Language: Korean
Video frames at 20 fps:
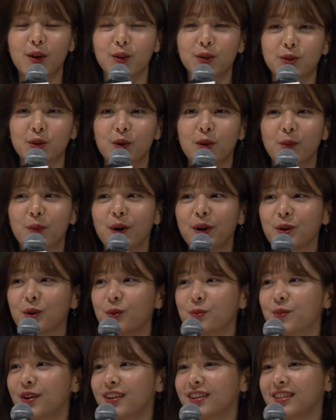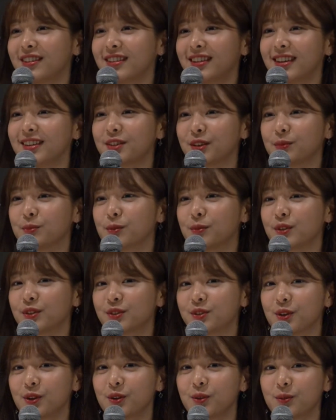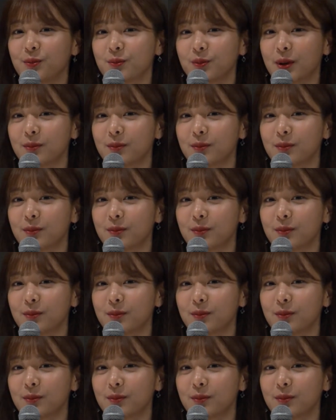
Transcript: 저 바로 오빠를 이 작품에서 처음